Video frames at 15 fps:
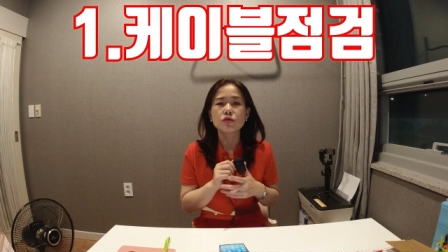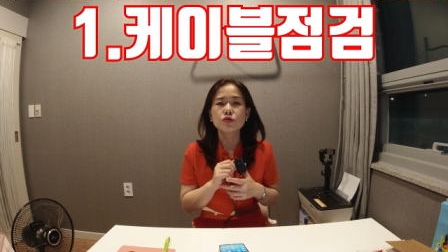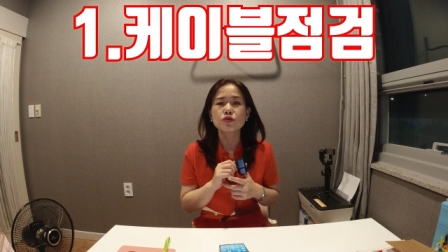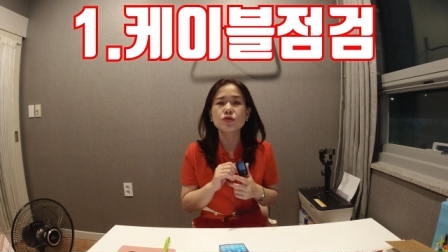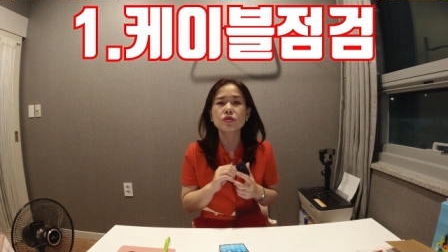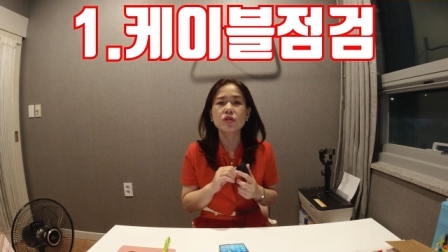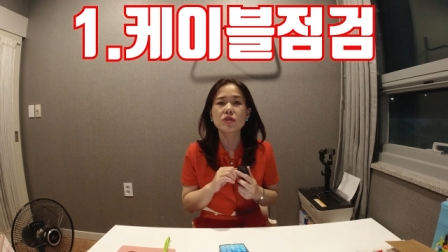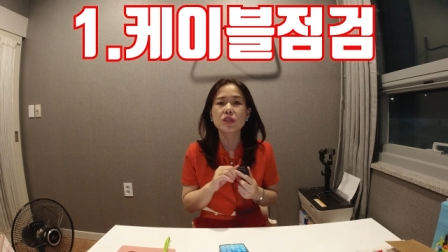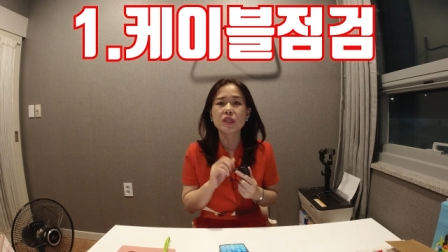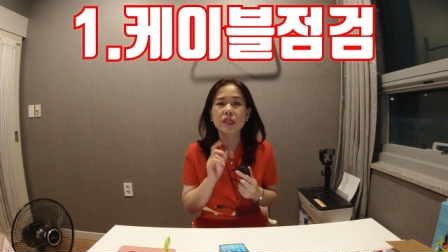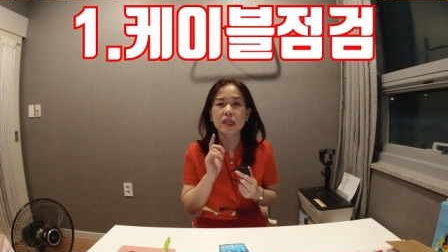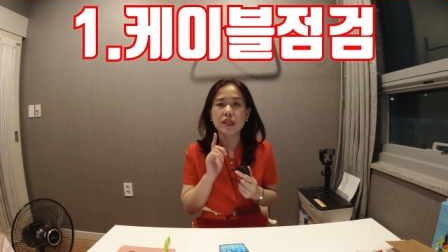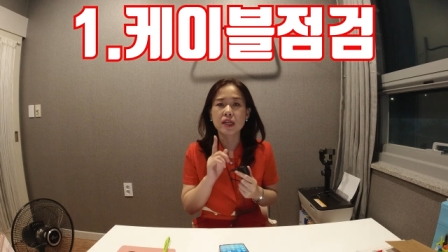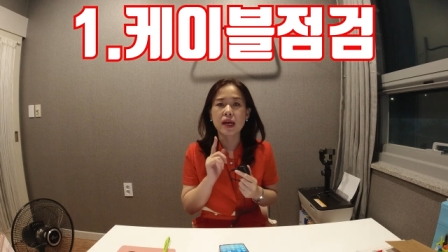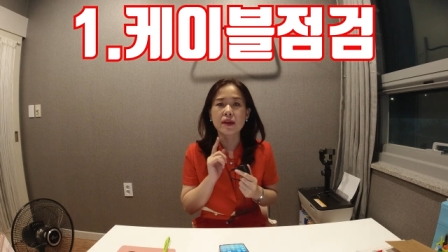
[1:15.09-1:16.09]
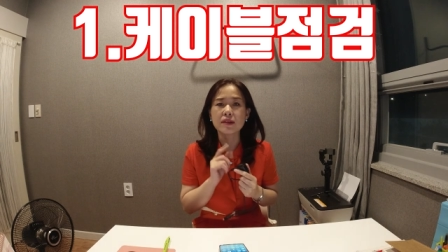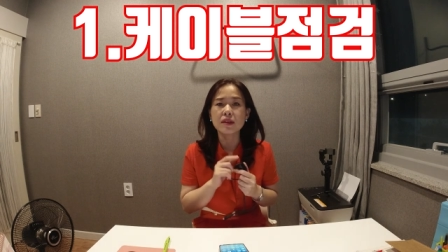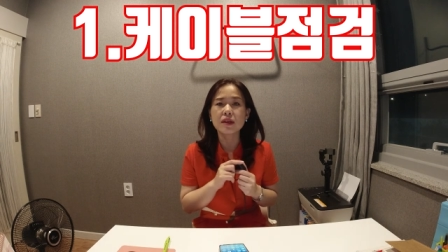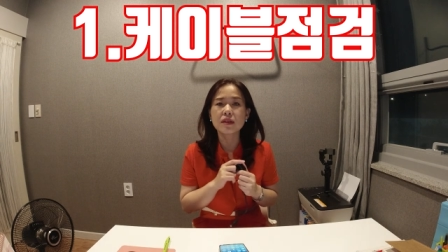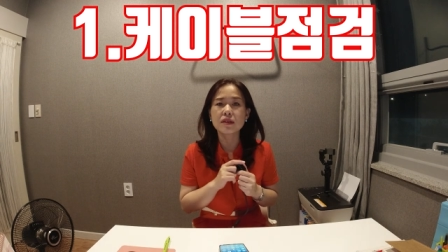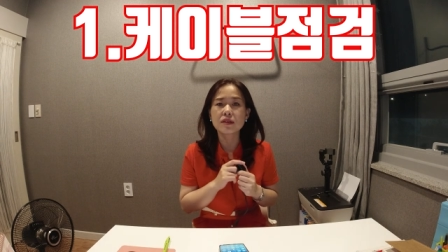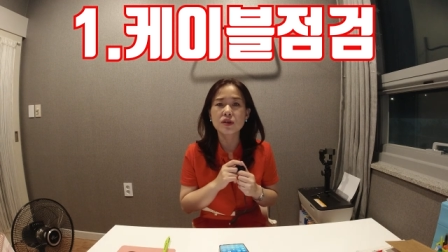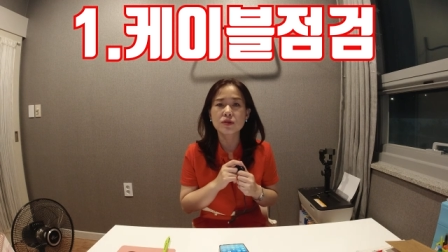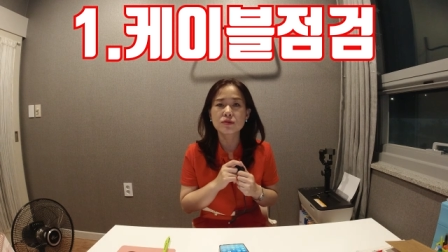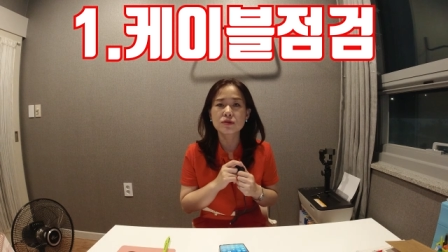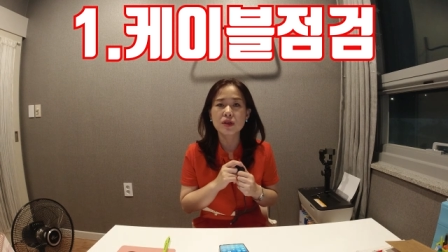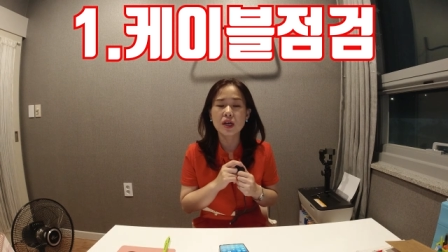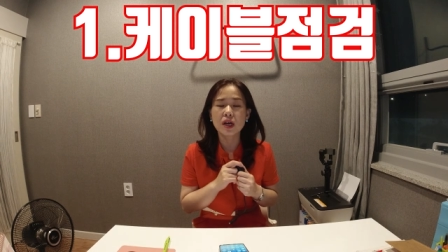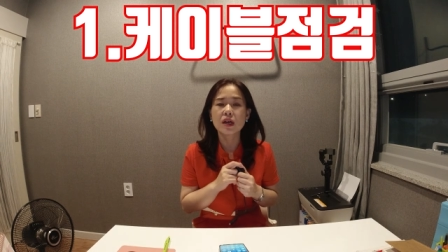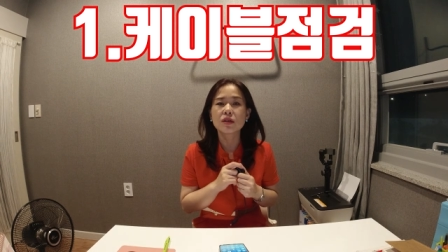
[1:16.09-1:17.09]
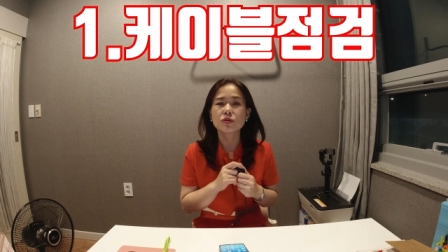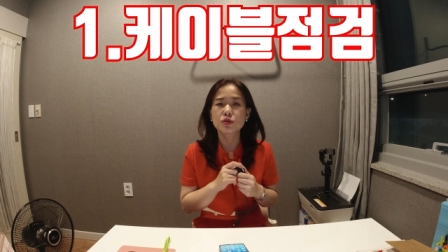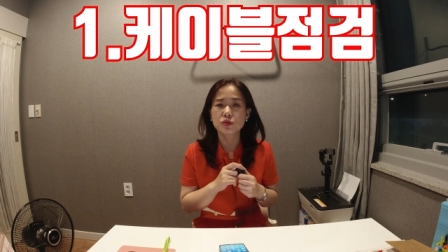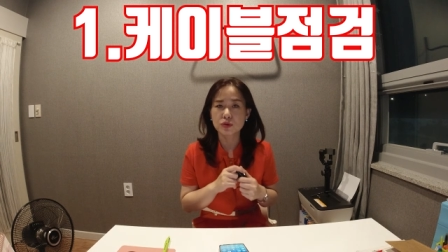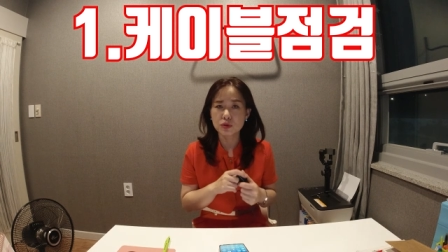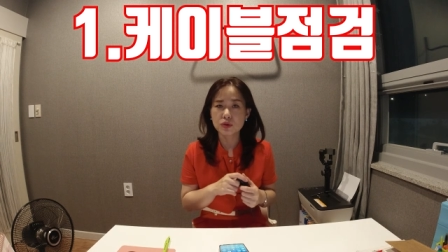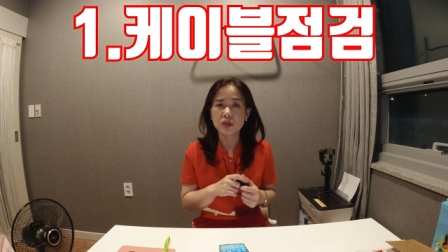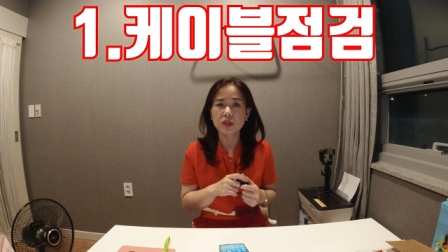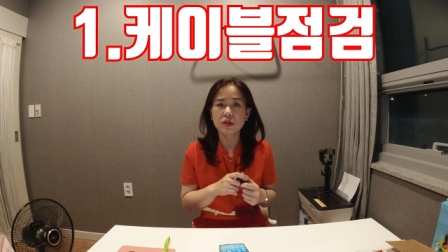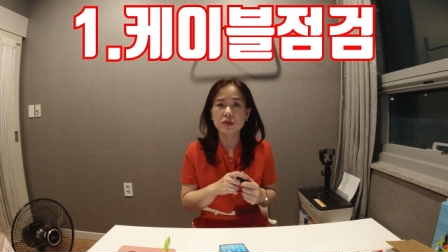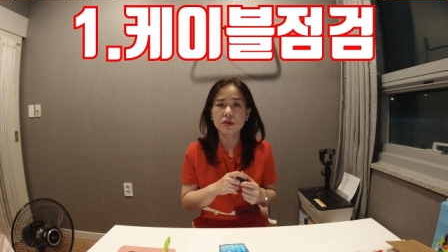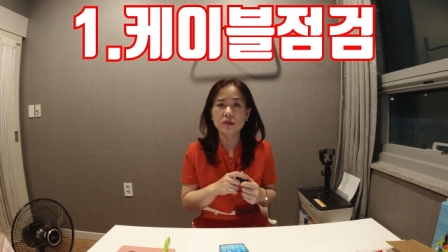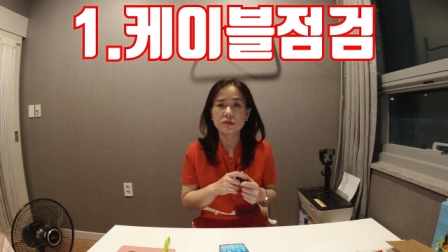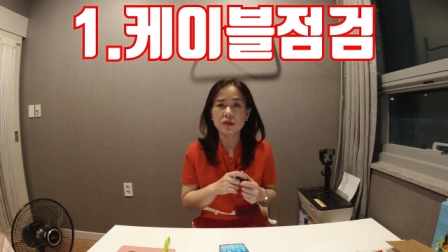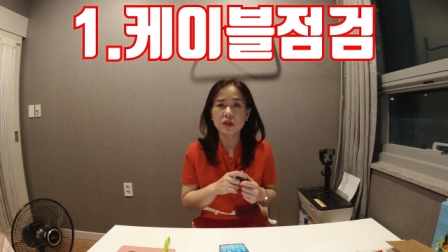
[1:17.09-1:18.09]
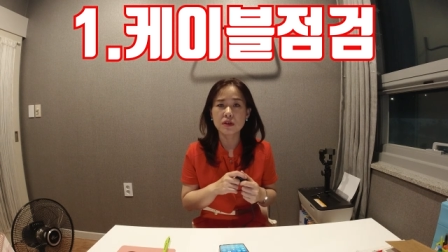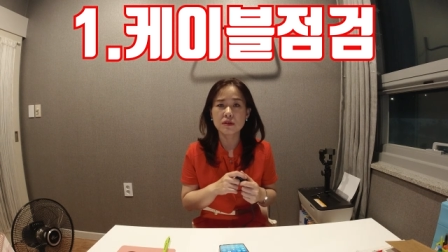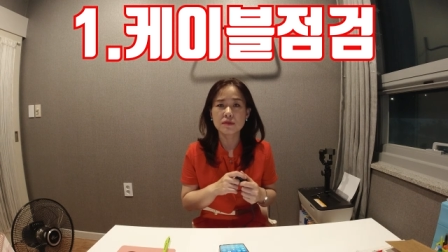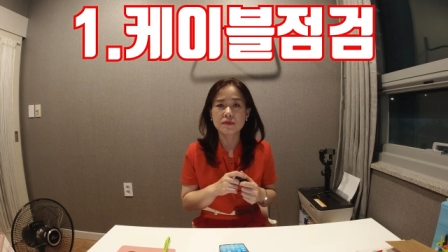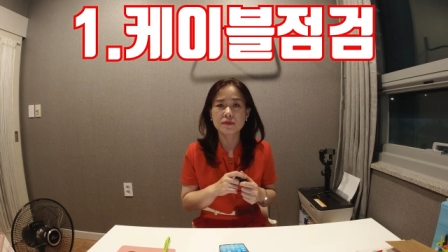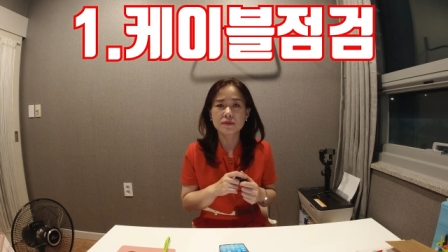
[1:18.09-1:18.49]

충전이 잘 안 되는 경우가 종종 있더라고요.